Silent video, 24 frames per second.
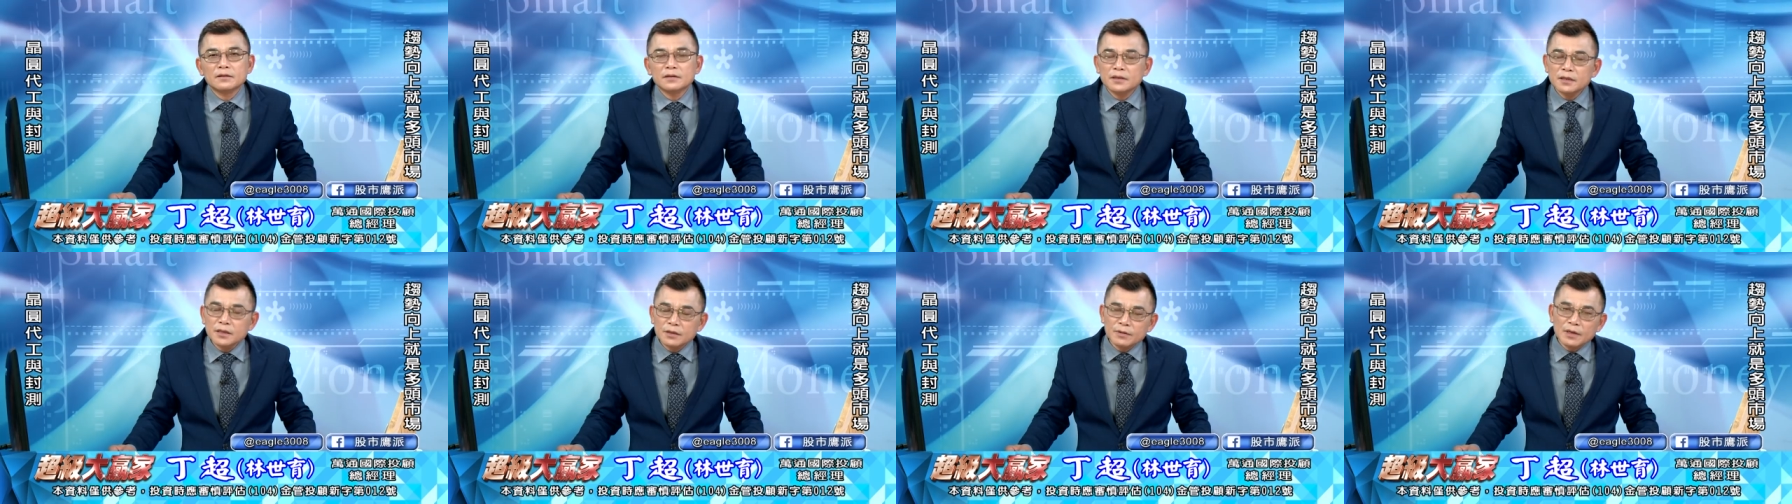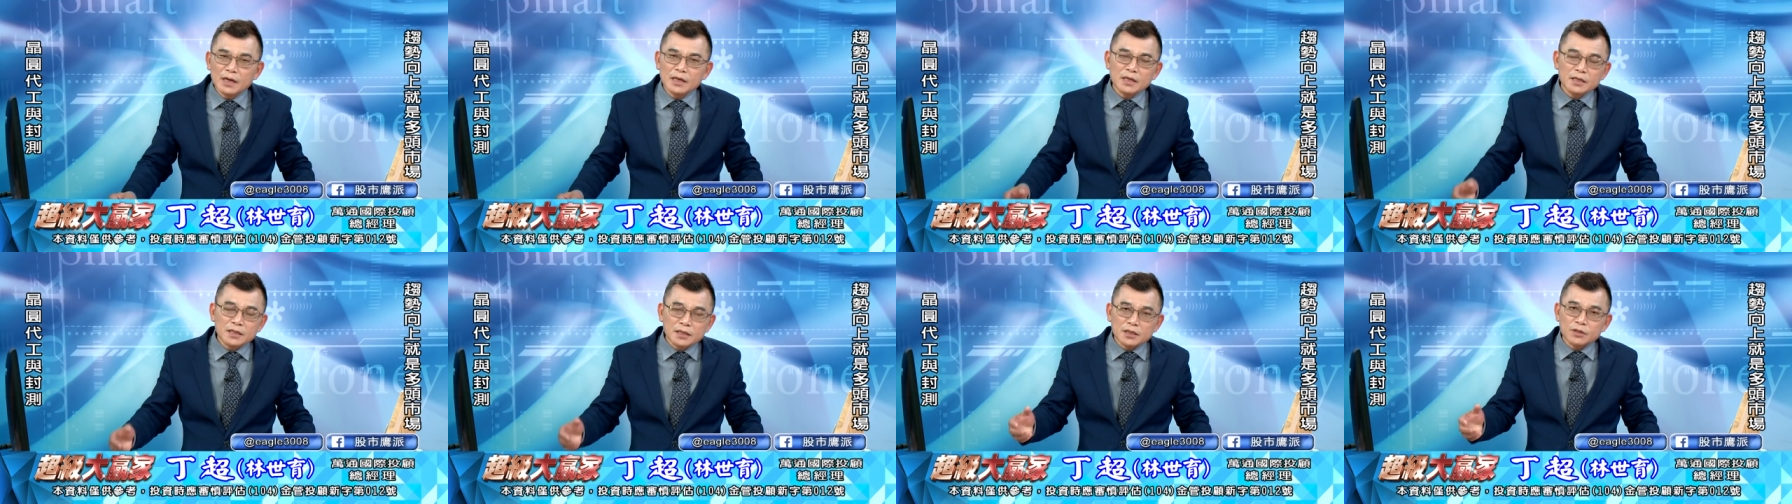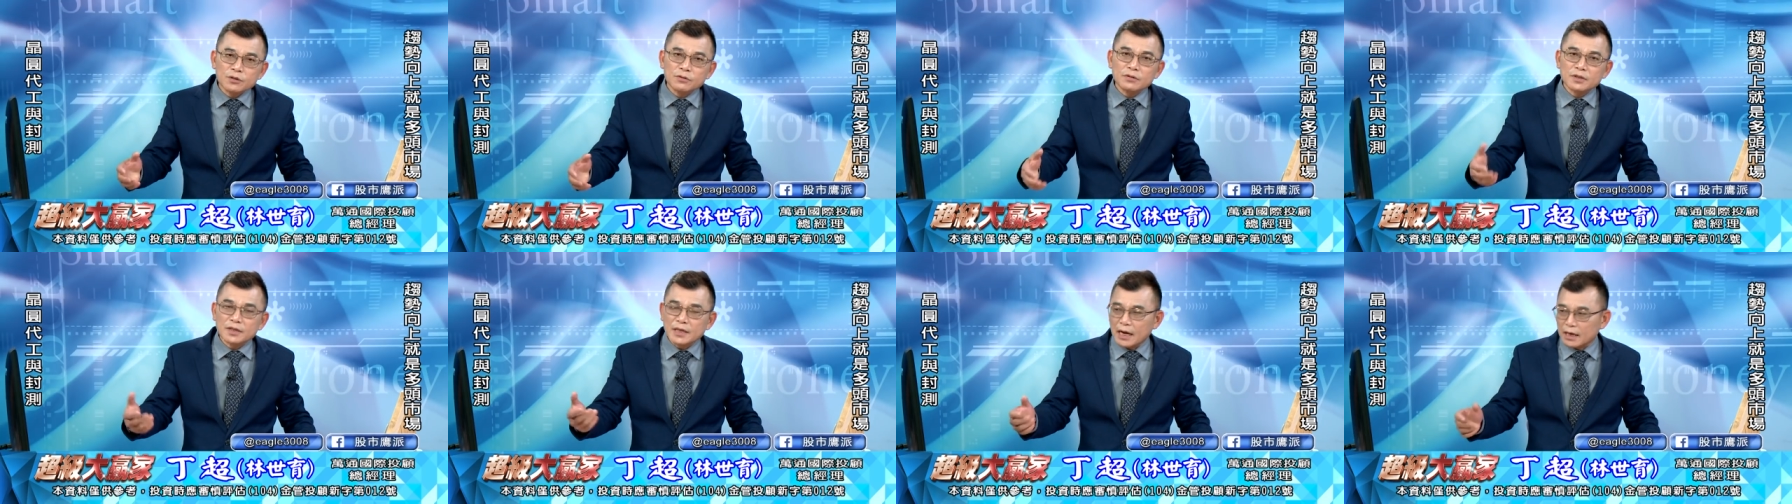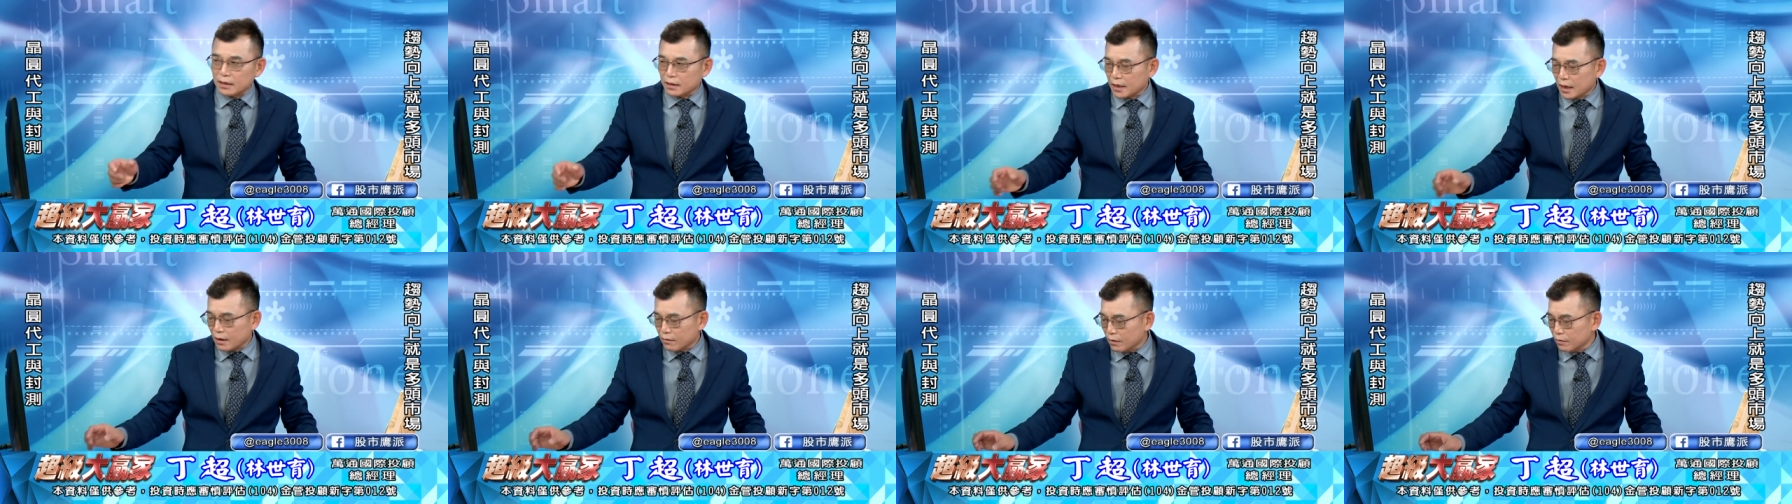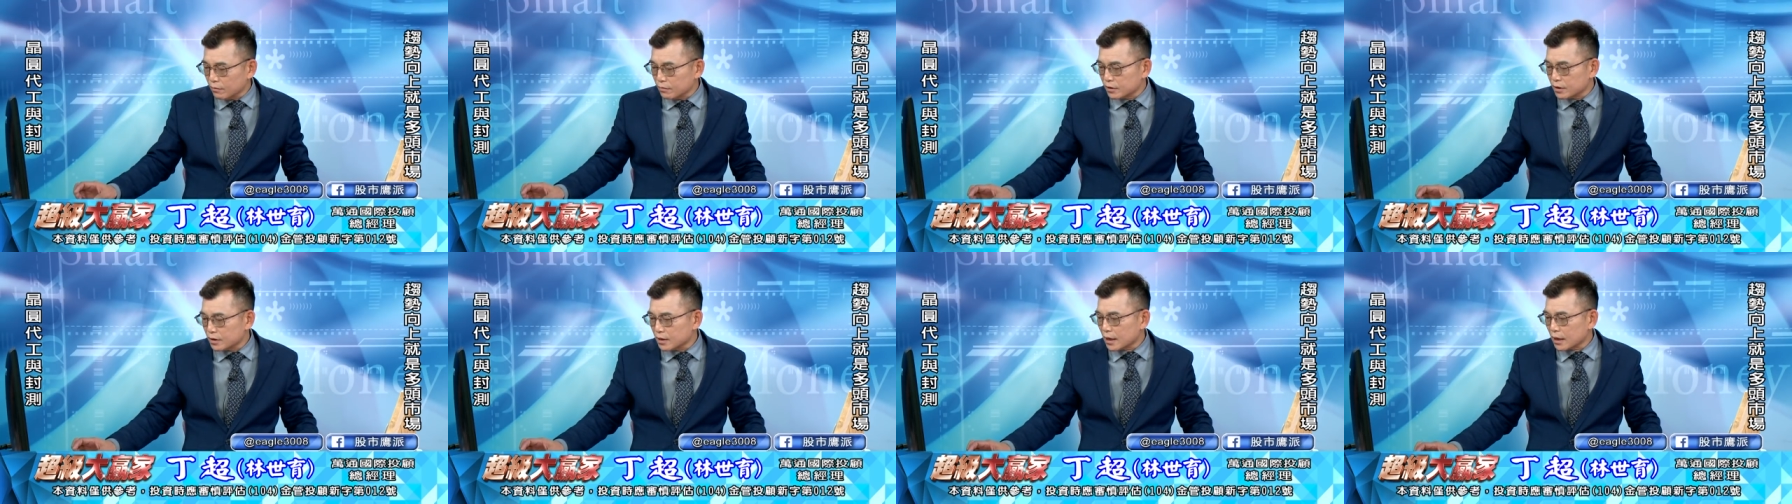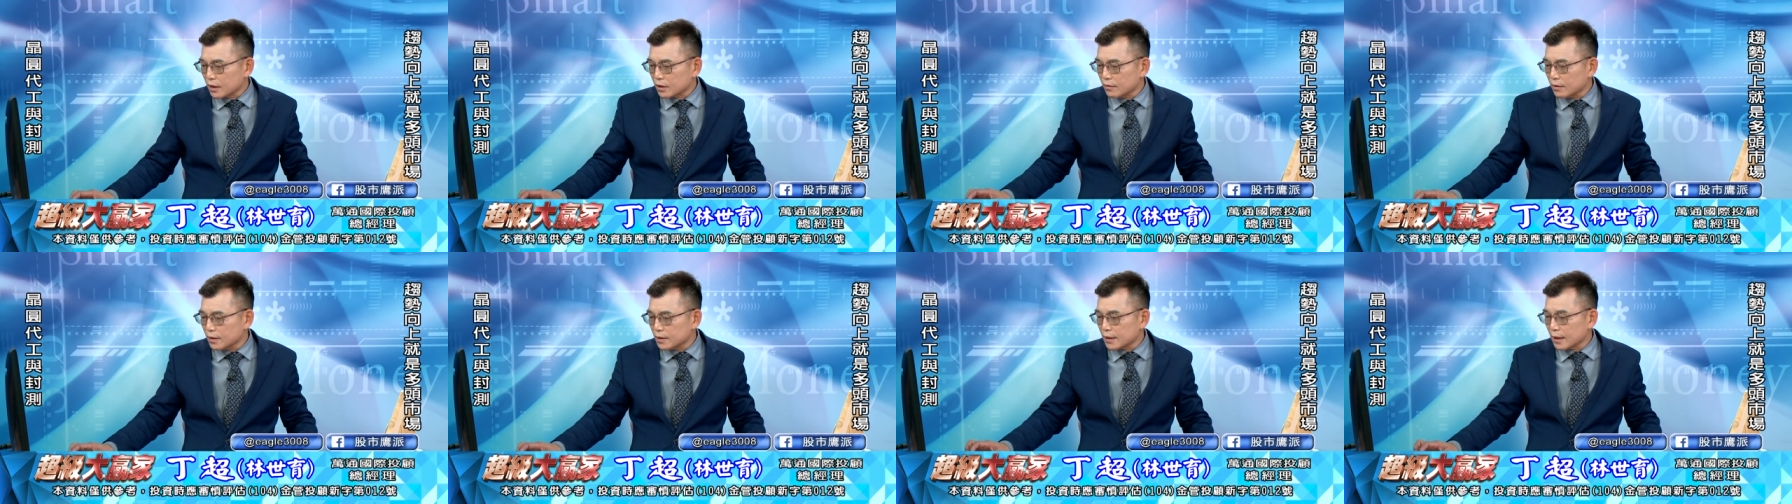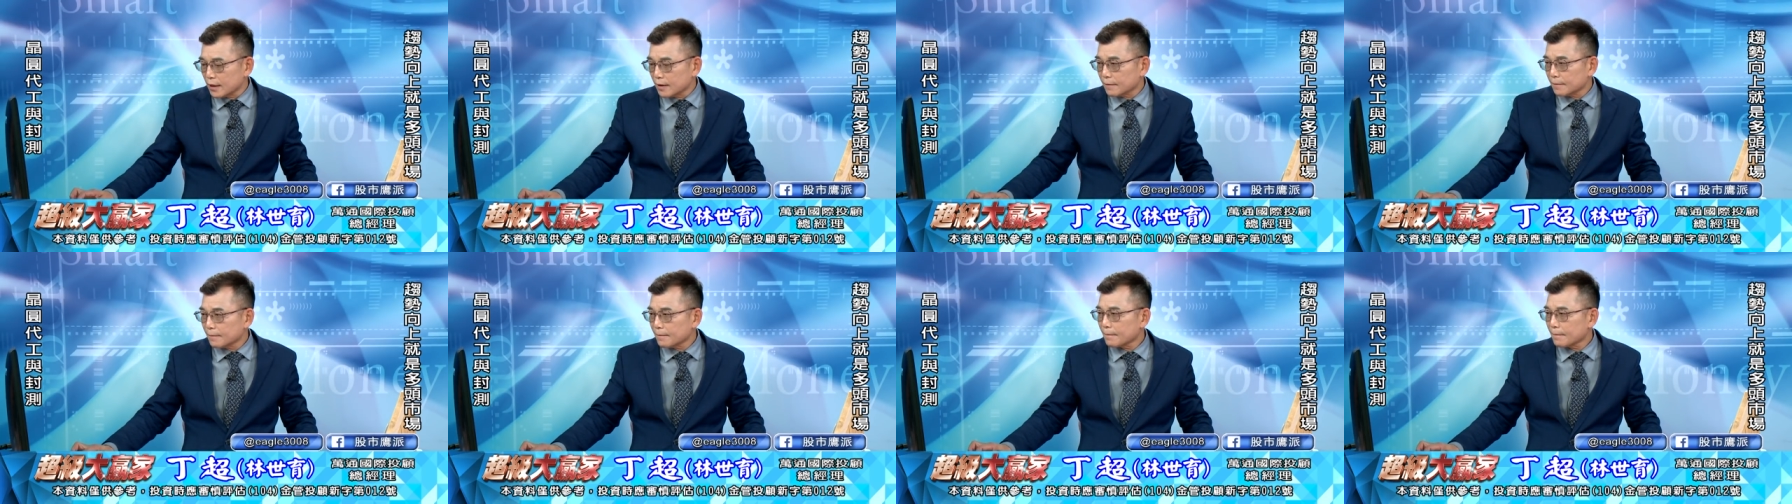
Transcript: 因为那些指数涨，台湾五十档就会涨，